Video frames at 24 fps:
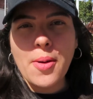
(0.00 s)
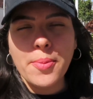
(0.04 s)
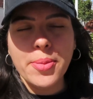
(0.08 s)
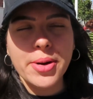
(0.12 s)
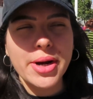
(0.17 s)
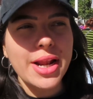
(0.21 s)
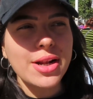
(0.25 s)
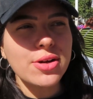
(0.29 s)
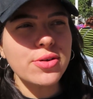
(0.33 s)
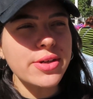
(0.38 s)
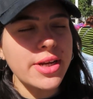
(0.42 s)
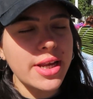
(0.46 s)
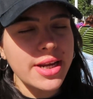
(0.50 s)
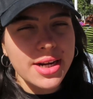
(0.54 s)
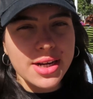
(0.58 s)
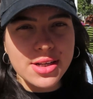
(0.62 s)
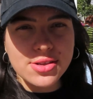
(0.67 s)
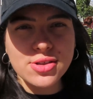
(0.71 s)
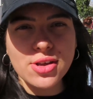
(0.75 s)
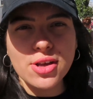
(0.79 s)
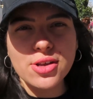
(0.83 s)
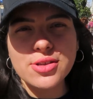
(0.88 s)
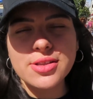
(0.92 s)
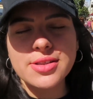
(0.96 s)
Por alguna
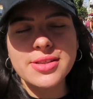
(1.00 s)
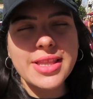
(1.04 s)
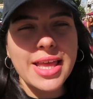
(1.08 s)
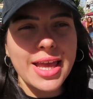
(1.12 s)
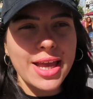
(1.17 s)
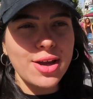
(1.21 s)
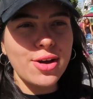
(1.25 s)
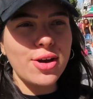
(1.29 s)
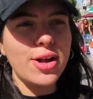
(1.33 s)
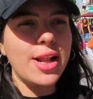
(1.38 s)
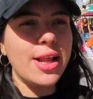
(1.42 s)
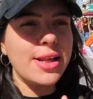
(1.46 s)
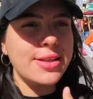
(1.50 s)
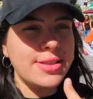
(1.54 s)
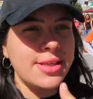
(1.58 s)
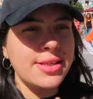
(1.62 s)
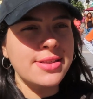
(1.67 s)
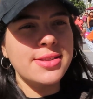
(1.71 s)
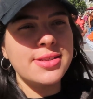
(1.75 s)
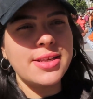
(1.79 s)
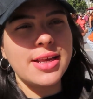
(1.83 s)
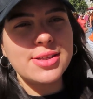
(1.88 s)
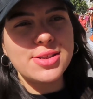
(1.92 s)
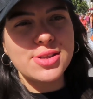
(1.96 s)
razón tengo la
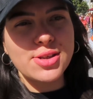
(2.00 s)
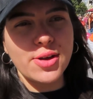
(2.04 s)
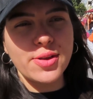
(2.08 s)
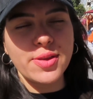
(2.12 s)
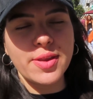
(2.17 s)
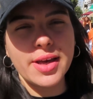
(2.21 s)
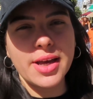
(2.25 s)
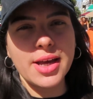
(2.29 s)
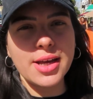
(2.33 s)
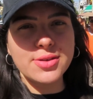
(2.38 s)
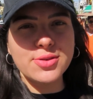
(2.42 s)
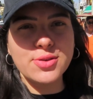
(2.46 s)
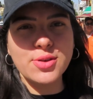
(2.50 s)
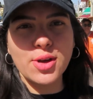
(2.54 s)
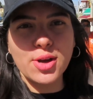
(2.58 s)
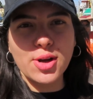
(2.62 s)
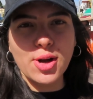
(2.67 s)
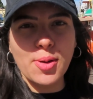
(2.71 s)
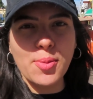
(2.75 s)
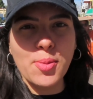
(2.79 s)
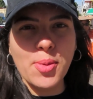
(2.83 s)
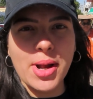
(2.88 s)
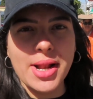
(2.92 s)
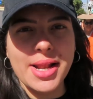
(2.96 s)
sensación de que estoy
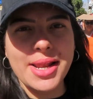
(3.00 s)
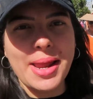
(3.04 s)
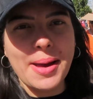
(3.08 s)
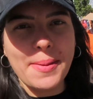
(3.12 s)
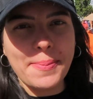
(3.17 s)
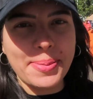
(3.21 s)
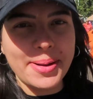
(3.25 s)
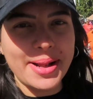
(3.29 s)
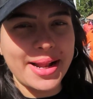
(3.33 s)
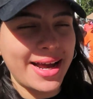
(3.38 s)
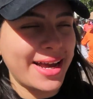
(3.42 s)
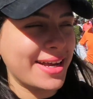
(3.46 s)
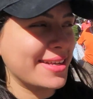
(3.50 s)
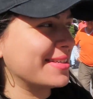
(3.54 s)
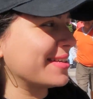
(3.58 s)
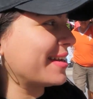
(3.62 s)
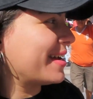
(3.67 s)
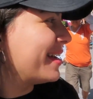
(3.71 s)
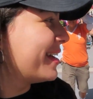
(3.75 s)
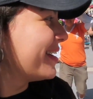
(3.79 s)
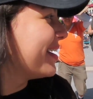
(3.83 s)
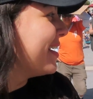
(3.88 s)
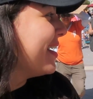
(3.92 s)
como en la playa.